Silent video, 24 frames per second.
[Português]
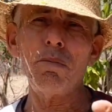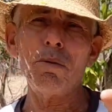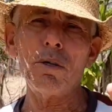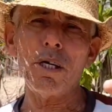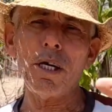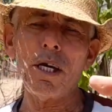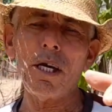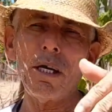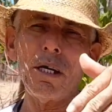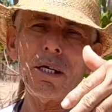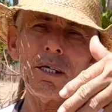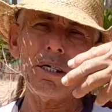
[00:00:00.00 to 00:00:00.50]

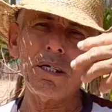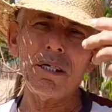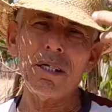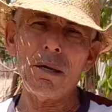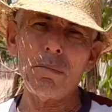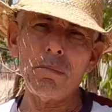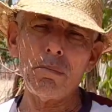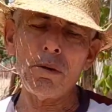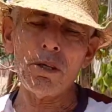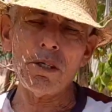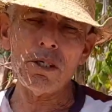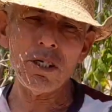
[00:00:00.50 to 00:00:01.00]
porque
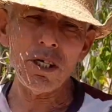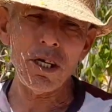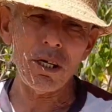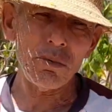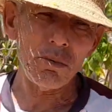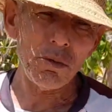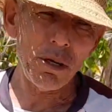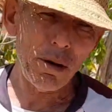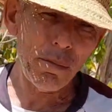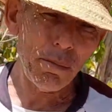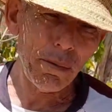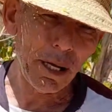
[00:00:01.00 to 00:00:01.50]
depois que
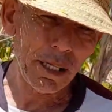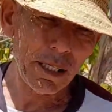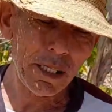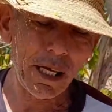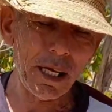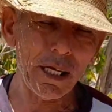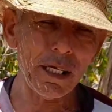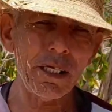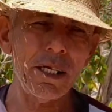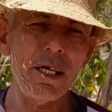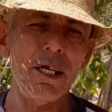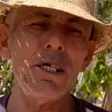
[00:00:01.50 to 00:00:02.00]
Jesus
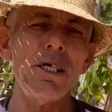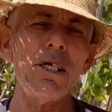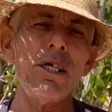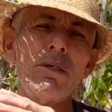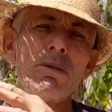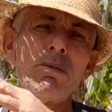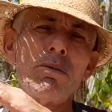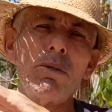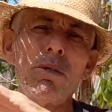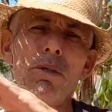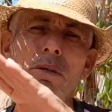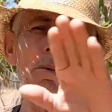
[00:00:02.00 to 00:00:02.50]
arrebatar a igreja,
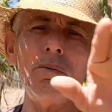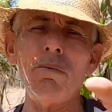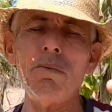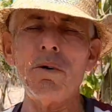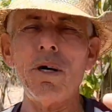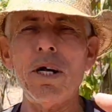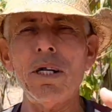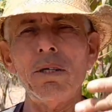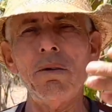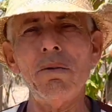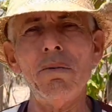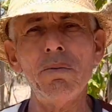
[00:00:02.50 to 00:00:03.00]
as coisas vão
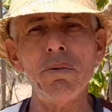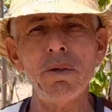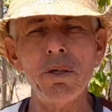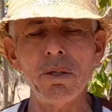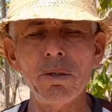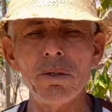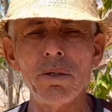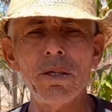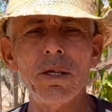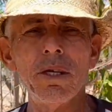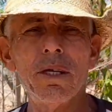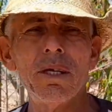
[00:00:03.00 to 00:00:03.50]
ficar
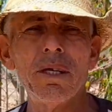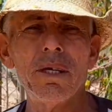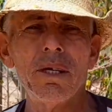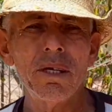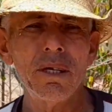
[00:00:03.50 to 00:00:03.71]
difíceis. Né?